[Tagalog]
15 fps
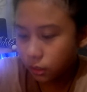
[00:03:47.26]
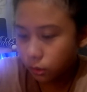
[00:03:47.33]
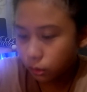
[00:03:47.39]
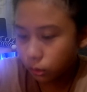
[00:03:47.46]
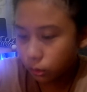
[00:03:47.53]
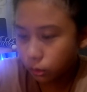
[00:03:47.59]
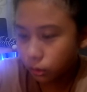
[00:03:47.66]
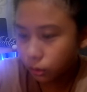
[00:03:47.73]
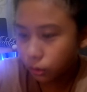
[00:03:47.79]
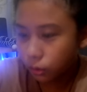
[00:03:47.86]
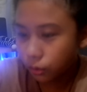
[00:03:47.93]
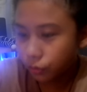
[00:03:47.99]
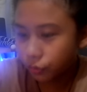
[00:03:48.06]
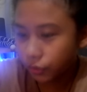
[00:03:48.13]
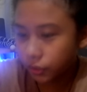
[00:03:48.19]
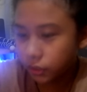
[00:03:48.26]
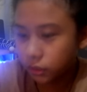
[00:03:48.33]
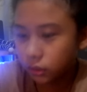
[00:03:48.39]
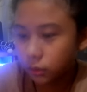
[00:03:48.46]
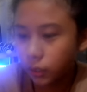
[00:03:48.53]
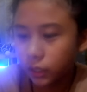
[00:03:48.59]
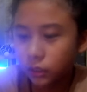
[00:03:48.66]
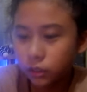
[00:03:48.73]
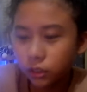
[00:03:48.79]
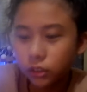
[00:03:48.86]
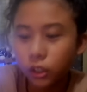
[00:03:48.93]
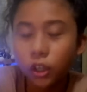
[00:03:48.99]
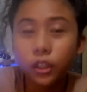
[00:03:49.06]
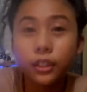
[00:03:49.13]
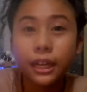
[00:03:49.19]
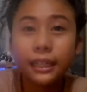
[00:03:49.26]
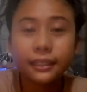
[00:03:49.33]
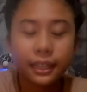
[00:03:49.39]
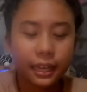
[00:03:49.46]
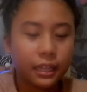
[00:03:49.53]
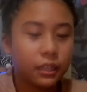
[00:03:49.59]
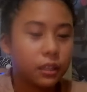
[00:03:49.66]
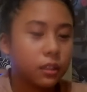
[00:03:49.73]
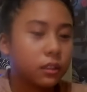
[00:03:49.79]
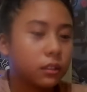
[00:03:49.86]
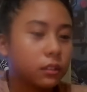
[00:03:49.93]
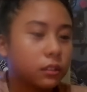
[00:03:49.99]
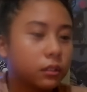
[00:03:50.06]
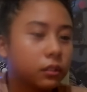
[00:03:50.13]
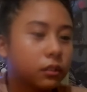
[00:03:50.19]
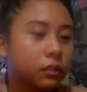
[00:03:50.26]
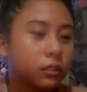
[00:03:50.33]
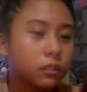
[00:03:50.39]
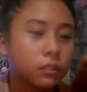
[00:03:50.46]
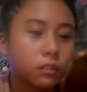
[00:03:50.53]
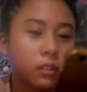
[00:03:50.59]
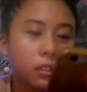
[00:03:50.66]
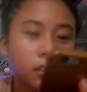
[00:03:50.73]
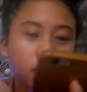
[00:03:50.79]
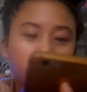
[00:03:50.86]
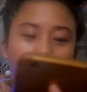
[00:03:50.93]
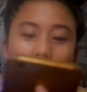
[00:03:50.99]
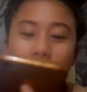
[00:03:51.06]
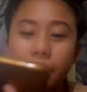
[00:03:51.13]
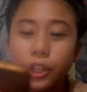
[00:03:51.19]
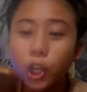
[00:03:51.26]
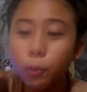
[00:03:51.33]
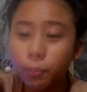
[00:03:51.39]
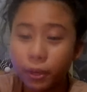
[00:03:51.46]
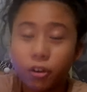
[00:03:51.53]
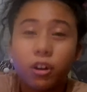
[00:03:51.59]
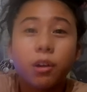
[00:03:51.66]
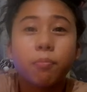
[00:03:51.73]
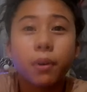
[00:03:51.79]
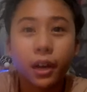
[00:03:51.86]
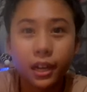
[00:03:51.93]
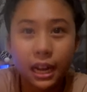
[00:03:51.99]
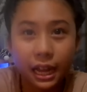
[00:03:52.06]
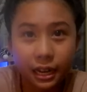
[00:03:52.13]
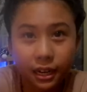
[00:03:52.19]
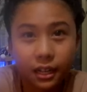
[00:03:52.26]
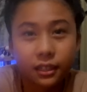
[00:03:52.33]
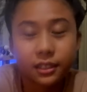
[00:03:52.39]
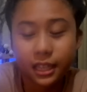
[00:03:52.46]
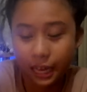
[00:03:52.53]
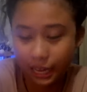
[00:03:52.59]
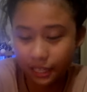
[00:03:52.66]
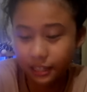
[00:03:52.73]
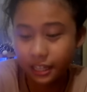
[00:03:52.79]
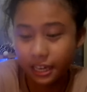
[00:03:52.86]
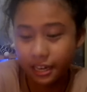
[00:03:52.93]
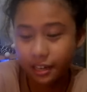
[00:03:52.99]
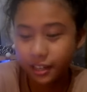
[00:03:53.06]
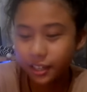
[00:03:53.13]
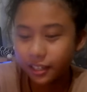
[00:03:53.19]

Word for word: So, first question natin. Anon pero nagpakilala si ate.